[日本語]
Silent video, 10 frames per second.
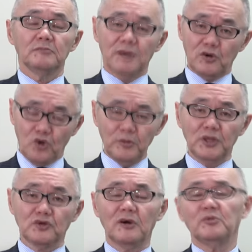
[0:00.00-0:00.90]
まあ、
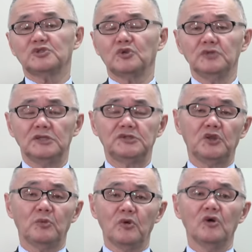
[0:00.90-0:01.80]
コメントはもちろんですけ
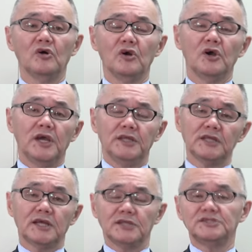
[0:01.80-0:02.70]
ども、え
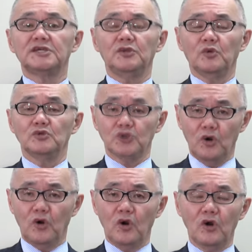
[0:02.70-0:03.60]
何か事件の情
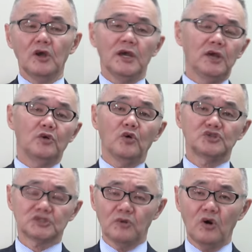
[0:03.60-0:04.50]
報、えご
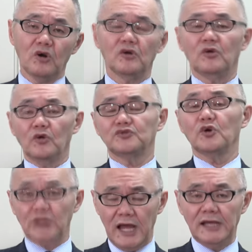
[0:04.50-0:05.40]
質問、ご
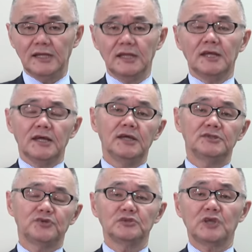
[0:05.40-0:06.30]
相談、えー、
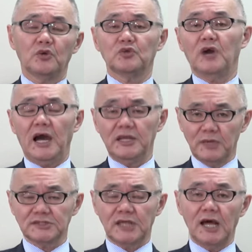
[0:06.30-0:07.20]
そういったことがあり
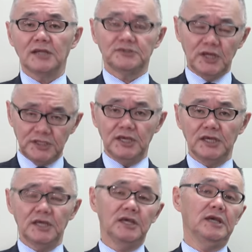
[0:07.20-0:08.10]
ましたら是非、
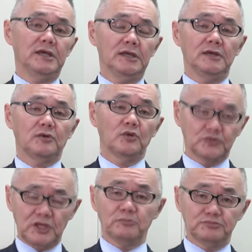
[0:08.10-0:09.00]
えー、この
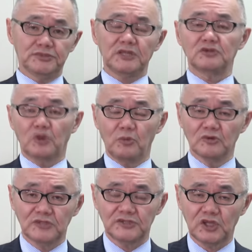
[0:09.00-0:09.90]
テロップ出てると思う
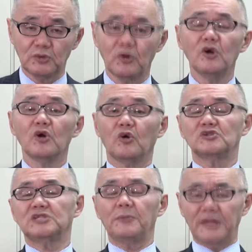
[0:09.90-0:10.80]
んですけどもこ
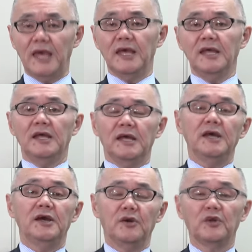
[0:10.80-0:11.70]
ちらまで、
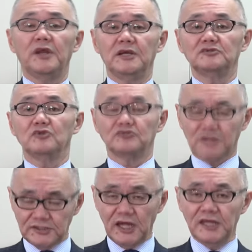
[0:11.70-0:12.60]
えー、ご連絡をく
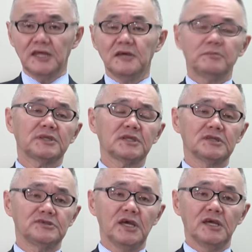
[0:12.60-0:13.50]
ださいまたで
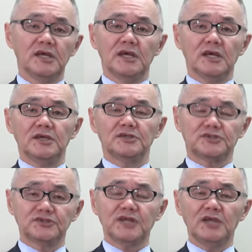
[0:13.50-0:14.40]
すね、え
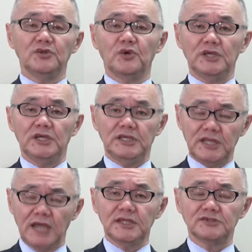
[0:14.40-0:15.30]
取材の依
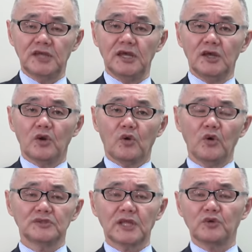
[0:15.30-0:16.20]
頼ですね
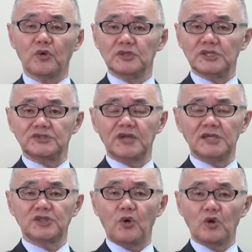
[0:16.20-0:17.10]
こういったところに取
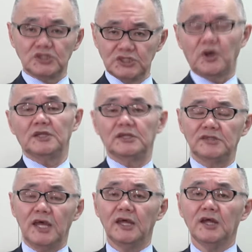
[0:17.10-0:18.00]
材してほしいとかです
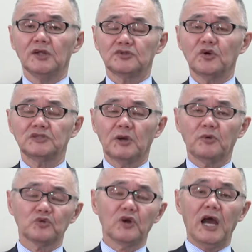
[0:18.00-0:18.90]
ねそういった
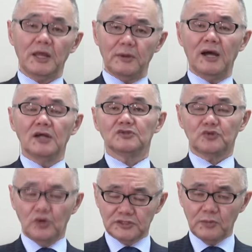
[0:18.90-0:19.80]
ことがあれば
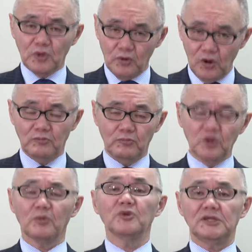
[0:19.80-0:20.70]
そういったものもも
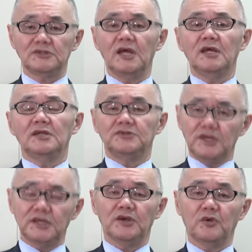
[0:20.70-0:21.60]
のもですね是
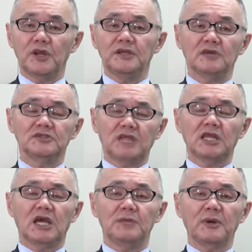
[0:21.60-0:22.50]
非ご連絡いた
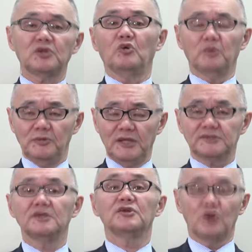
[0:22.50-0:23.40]
だければと思いま
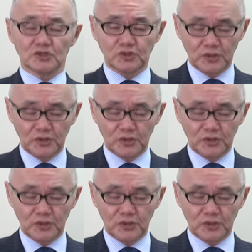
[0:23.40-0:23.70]
すよろしくお